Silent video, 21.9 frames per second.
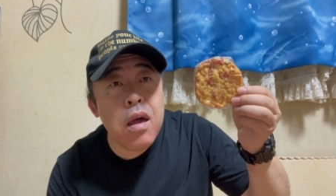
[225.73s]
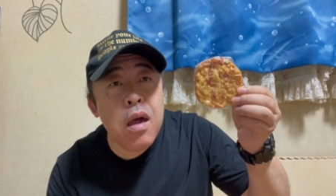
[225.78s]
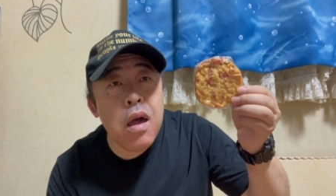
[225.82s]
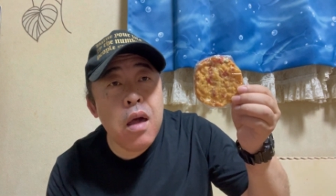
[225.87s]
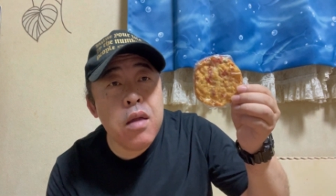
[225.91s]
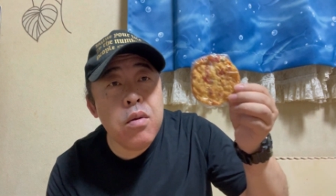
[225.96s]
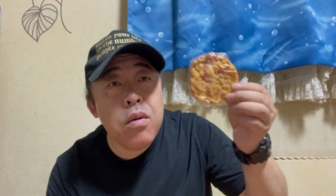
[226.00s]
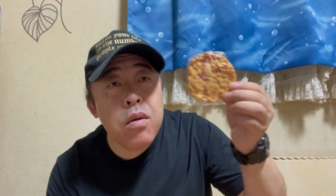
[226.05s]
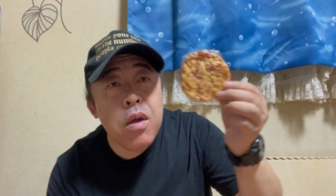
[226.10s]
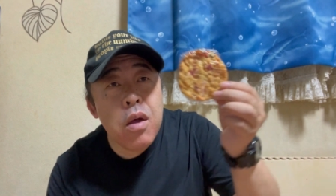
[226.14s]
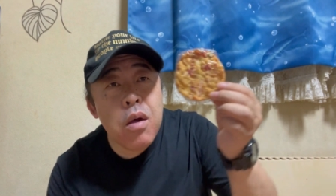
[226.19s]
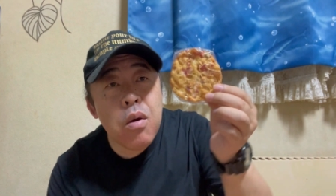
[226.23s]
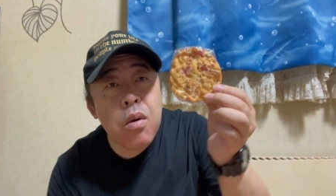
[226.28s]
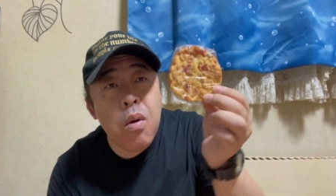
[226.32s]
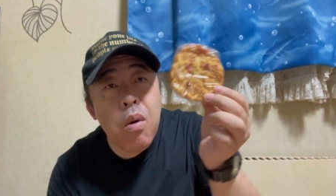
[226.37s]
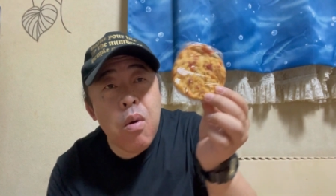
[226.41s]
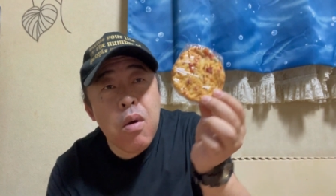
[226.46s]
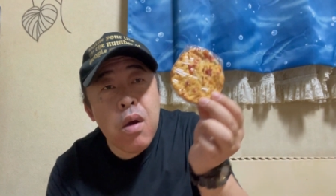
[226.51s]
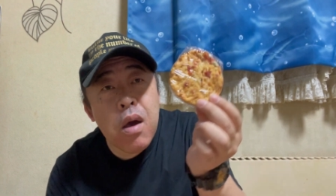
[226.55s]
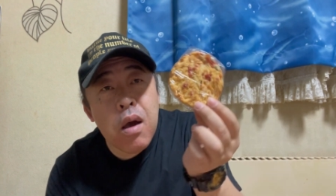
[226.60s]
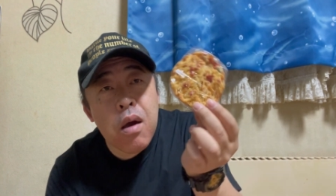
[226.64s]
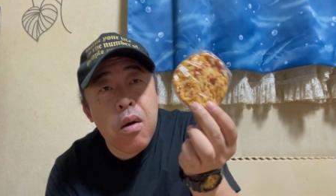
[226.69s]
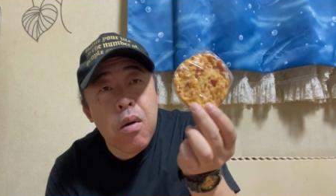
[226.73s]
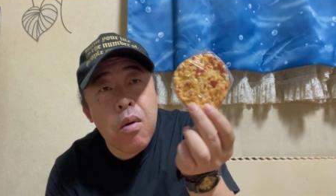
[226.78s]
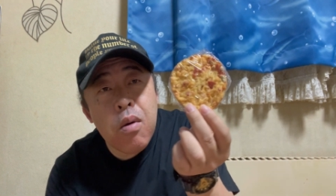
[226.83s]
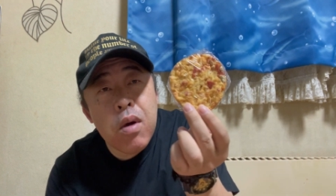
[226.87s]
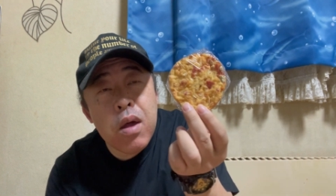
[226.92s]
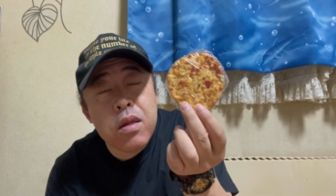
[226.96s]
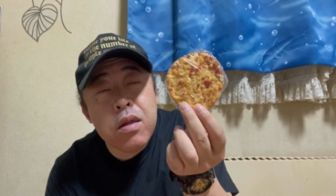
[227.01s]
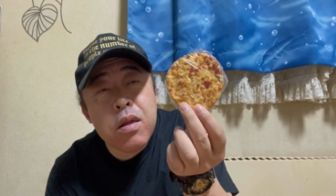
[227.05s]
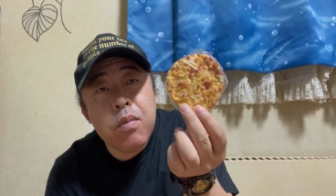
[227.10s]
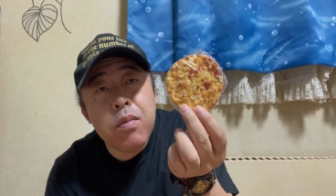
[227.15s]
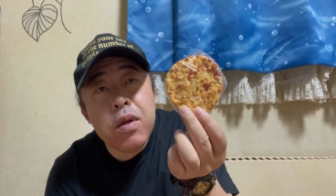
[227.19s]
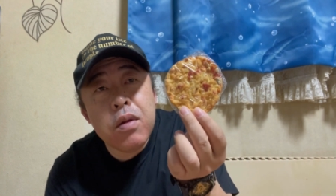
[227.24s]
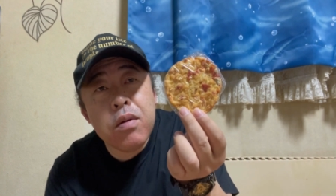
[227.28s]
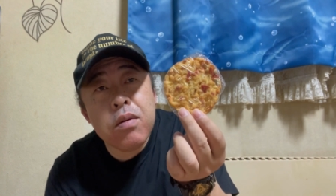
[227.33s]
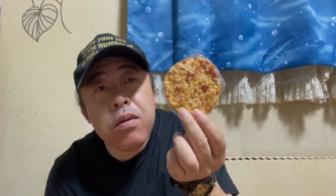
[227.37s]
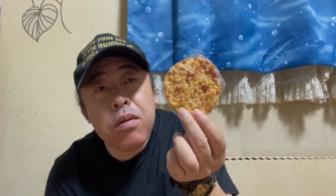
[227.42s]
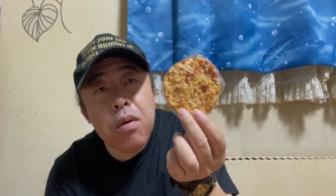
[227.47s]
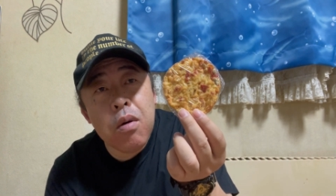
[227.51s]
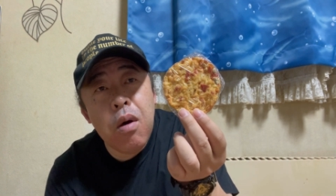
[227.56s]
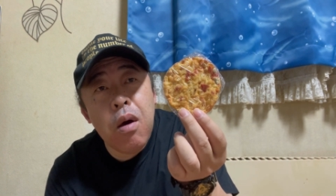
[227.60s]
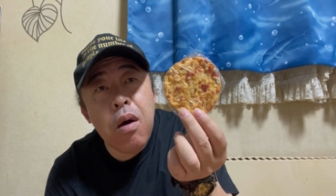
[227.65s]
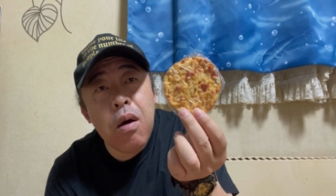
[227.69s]
あのここうやって見る
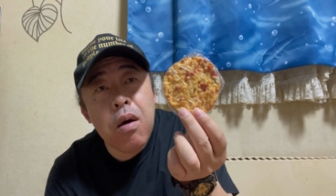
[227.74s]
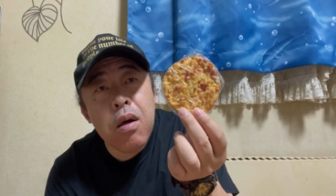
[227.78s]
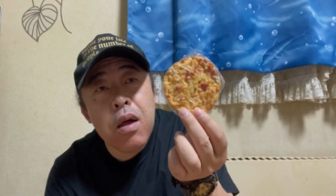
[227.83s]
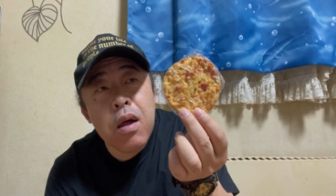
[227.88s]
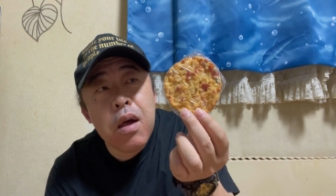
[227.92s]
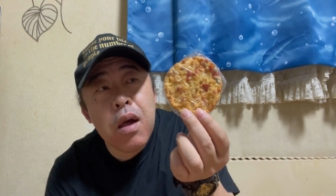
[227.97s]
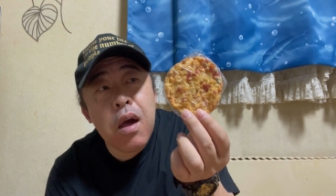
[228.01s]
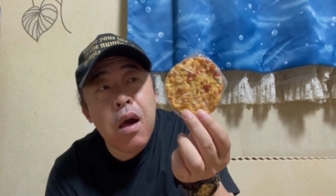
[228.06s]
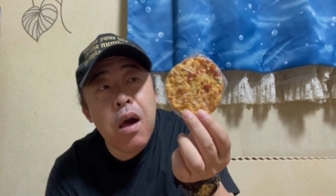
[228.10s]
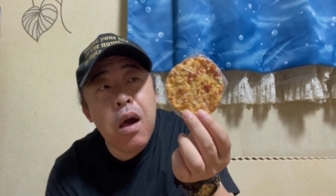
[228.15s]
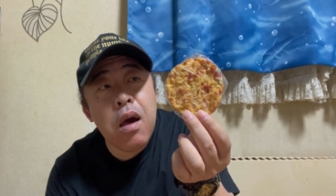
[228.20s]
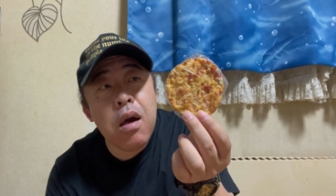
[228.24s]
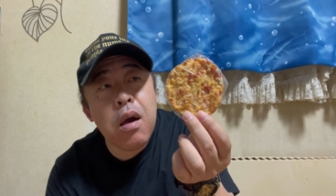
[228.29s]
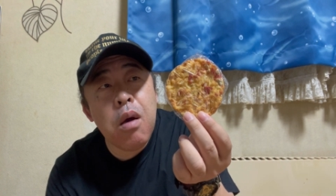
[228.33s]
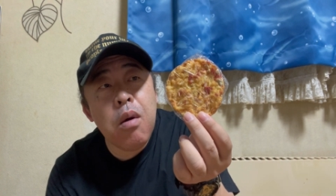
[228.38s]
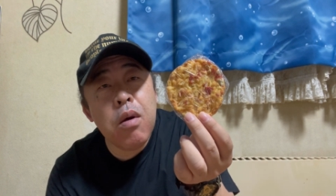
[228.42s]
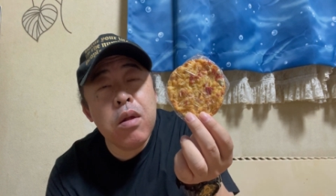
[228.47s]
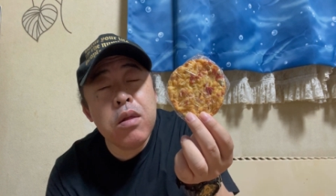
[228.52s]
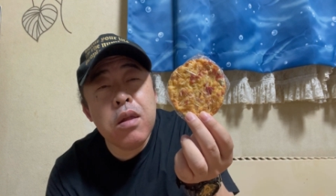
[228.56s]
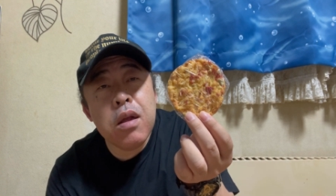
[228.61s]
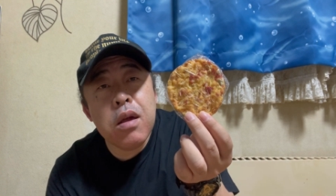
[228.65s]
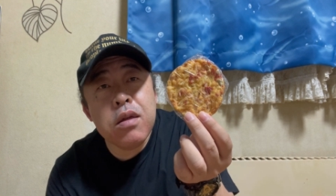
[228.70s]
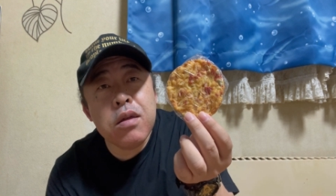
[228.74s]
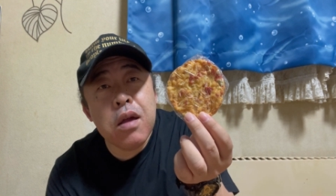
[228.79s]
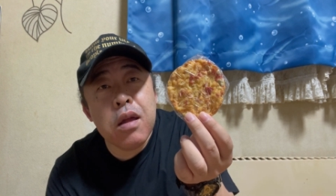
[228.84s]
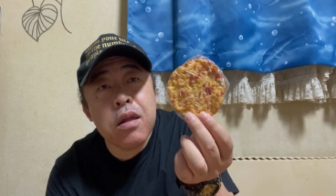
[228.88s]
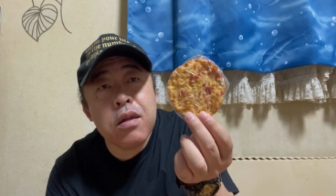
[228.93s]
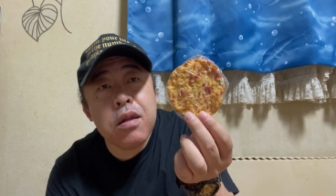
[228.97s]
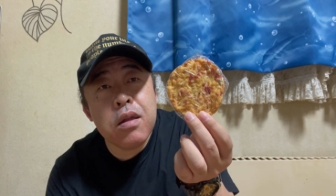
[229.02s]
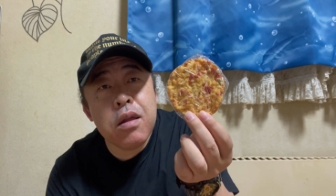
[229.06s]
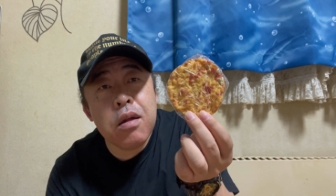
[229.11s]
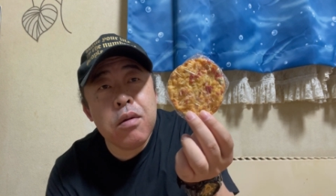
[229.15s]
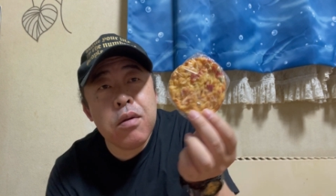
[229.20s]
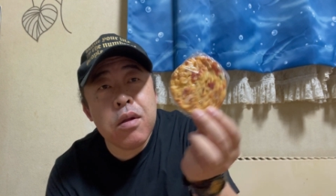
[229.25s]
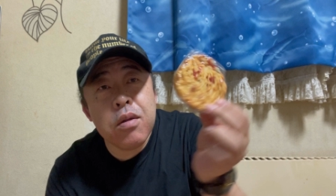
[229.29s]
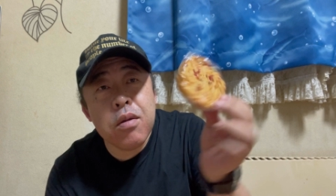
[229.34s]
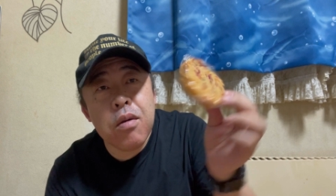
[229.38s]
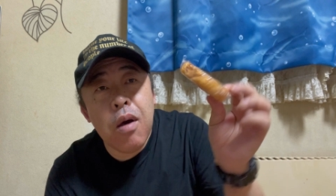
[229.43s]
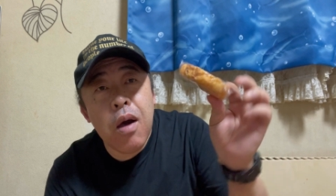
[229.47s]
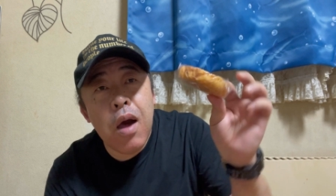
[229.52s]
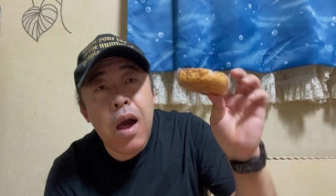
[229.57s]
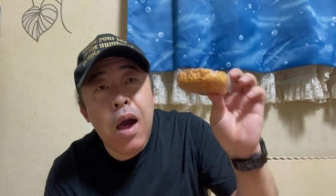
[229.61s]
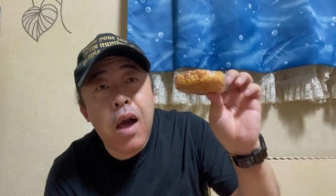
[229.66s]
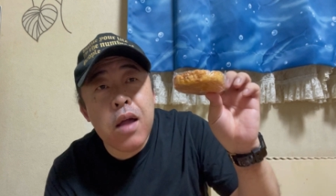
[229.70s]
とあ変わんないじゃんってなるけど
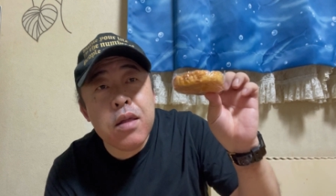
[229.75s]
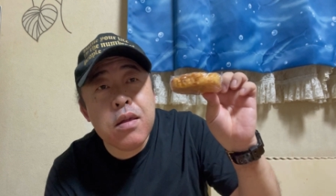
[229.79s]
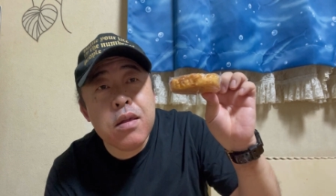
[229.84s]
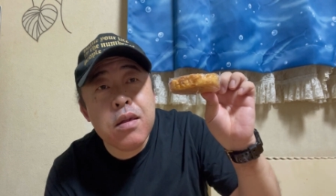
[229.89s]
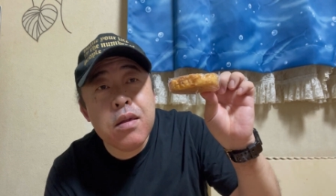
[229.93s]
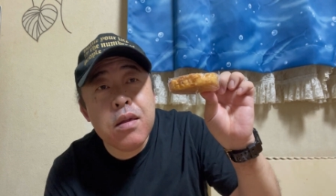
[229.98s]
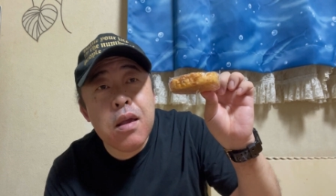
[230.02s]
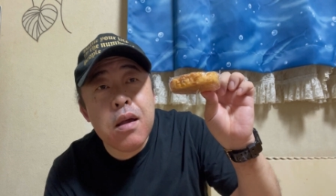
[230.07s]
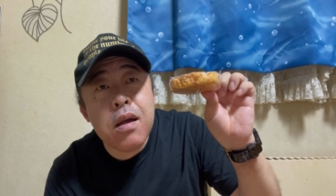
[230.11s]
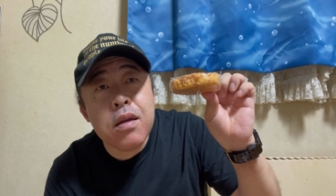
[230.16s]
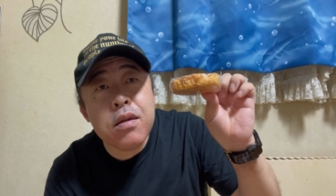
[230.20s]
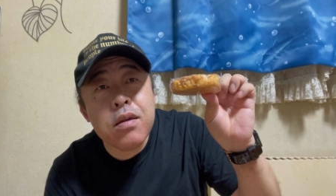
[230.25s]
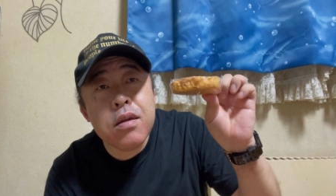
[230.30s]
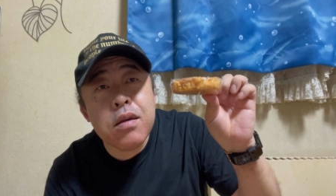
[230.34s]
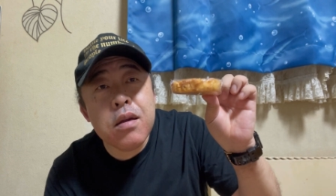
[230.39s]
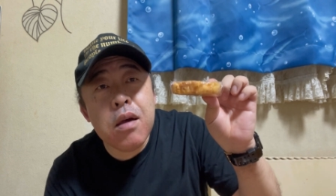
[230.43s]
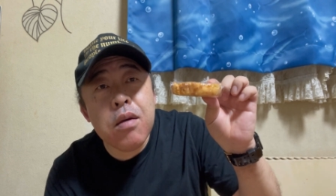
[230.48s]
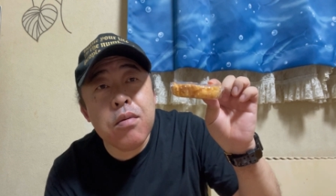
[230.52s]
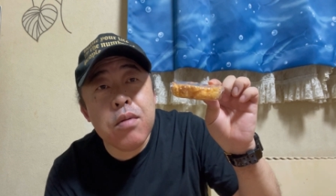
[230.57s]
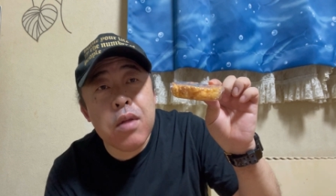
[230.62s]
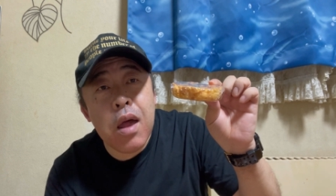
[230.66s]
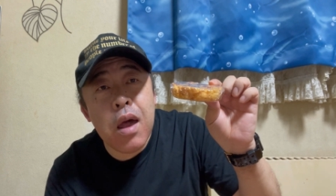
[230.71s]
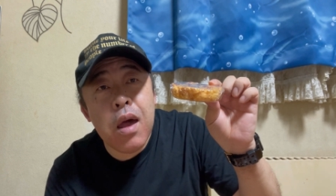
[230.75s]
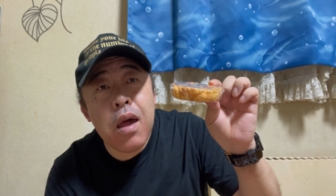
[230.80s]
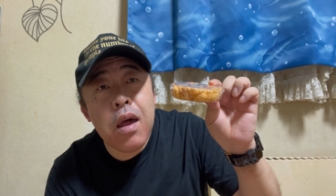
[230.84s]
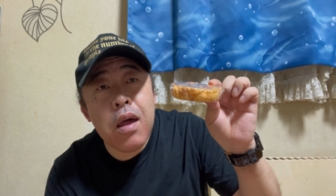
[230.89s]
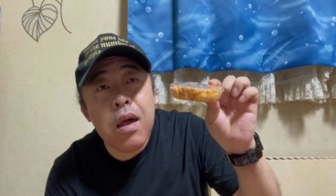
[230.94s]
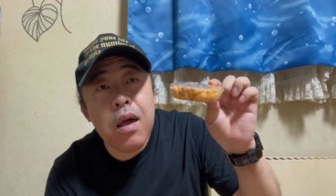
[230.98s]
厚さが違うね